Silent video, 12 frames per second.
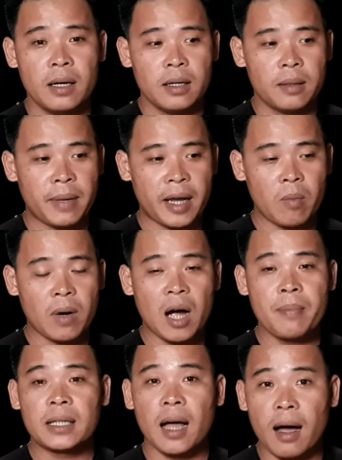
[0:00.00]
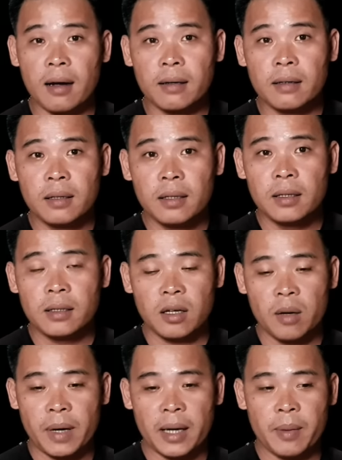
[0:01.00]
mày không ở mày thờ
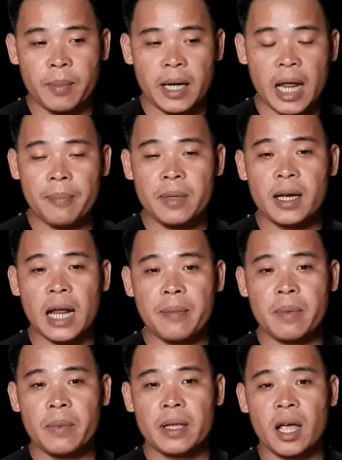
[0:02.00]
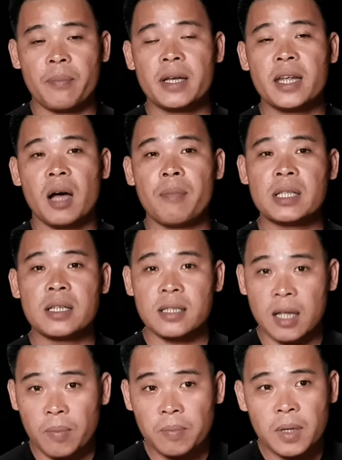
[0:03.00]
rồi mày mày, mày đem về đây mày mày về bên vợ mày sinh
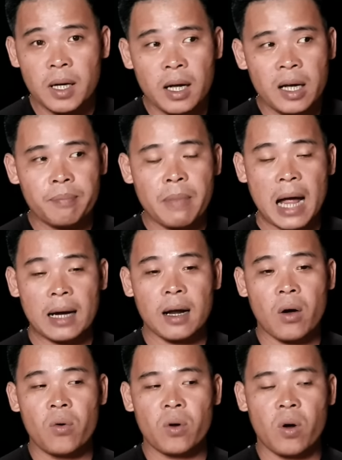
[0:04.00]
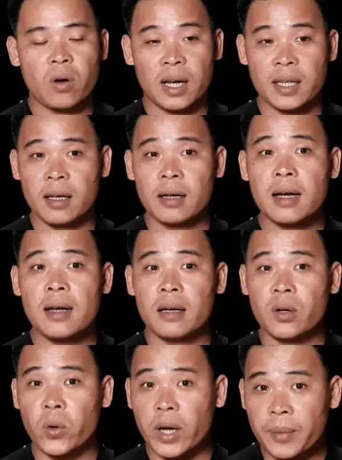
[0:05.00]
sống ban đầu còn là những cái
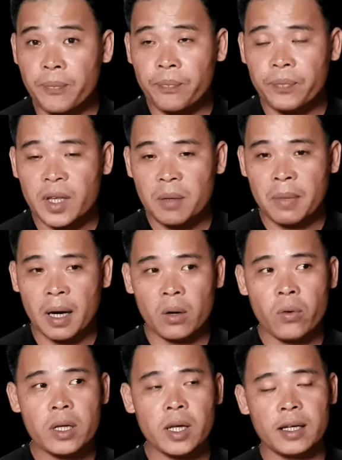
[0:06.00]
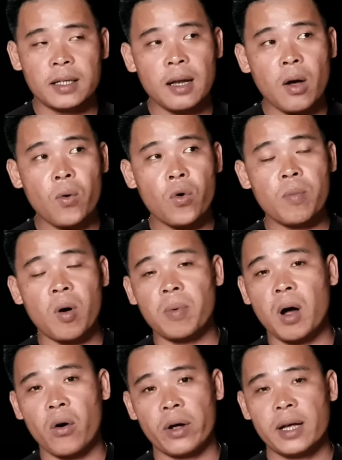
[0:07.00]
lời khuyên nhưng mà nói chuyện lâu một
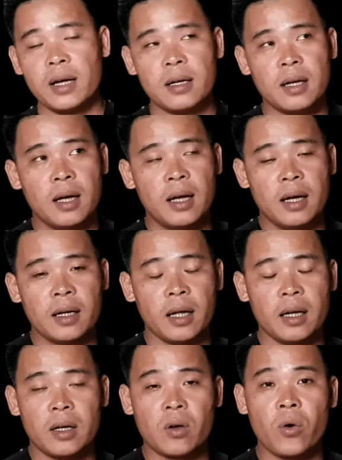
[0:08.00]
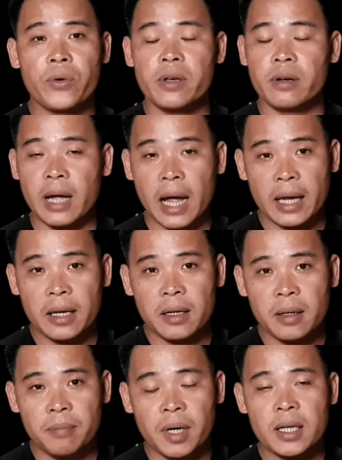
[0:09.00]
hồi á thì cô dượng hai
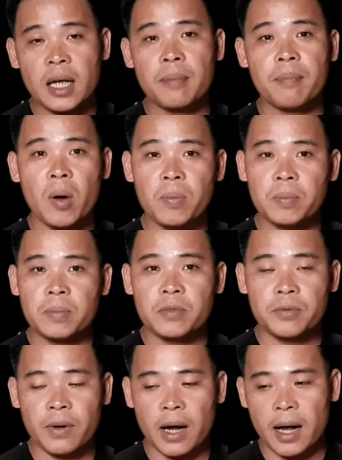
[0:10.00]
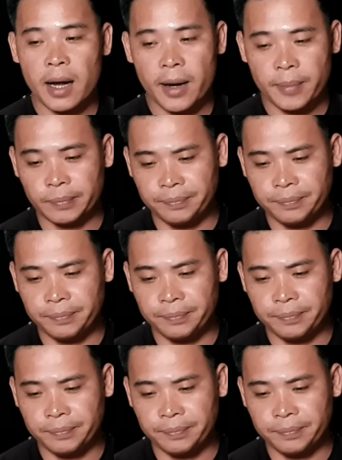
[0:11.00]
mới trách móc và